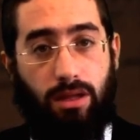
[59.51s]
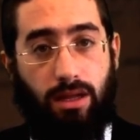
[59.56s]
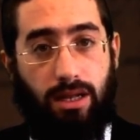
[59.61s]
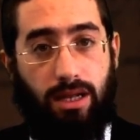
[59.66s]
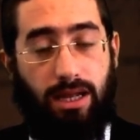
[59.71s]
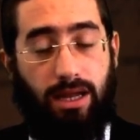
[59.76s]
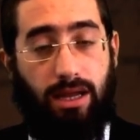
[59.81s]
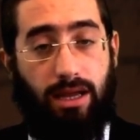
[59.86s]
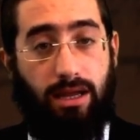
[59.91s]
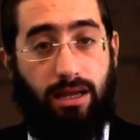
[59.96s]

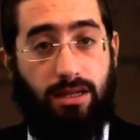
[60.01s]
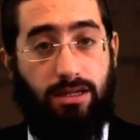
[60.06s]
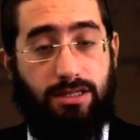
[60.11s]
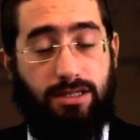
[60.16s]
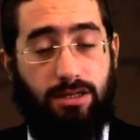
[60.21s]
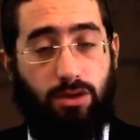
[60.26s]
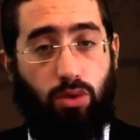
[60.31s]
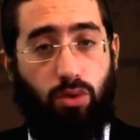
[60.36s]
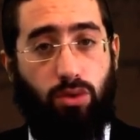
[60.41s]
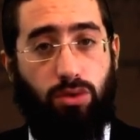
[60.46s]
la, el
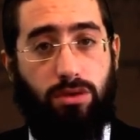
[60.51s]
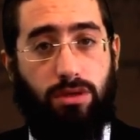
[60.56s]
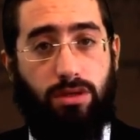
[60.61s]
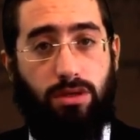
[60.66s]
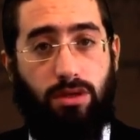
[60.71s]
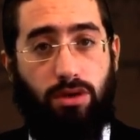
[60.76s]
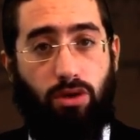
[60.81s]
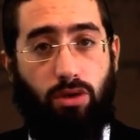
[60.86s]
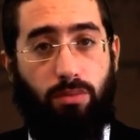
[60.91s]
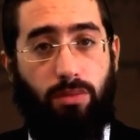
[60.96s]
shut,
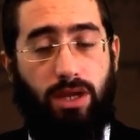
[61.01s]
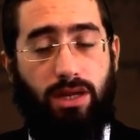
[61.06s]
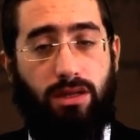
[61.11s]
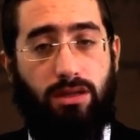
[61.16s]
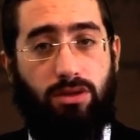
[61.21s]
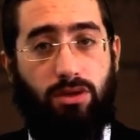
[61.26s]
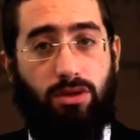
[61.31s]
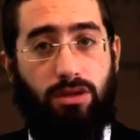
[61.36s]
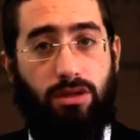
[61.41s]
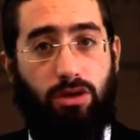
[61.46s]
los
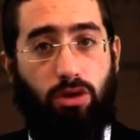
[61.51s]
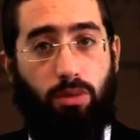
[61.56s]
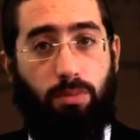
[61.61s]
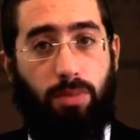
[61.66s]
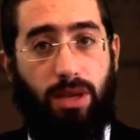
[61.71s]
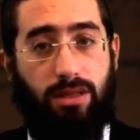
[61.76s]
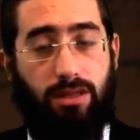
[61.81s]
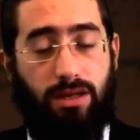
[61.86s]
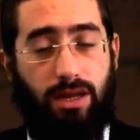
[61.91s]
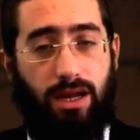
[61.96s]
méritos de los
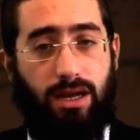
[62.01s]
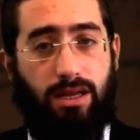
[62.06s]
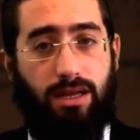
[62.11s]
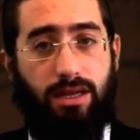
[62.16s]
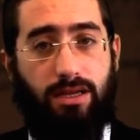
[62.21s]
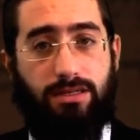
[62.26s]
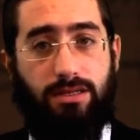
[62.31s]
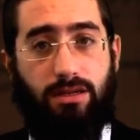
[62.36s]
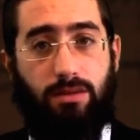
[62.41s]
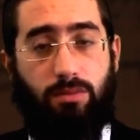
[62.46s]

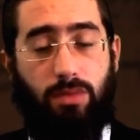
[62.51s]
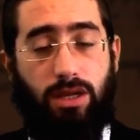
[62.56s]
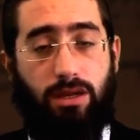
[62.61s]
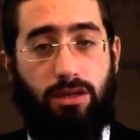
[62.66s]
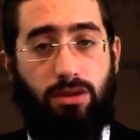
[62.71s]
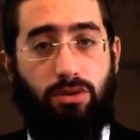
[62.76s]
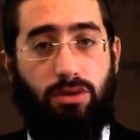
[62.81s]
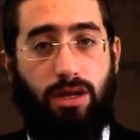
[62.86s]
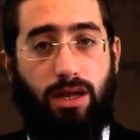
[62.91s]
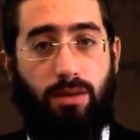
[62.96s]
patriarcas, el
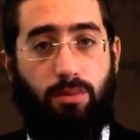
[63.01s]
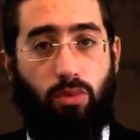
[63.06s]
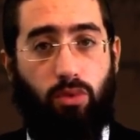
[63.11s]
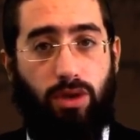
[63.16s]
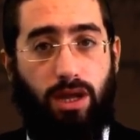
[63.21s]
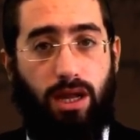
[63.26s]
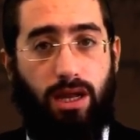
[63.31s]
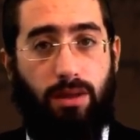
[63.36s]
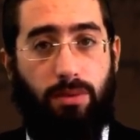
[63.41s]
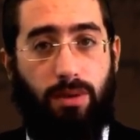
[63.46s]
mérito de la
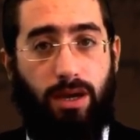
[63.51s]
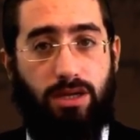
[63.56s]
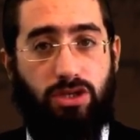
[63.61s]
emuná les va a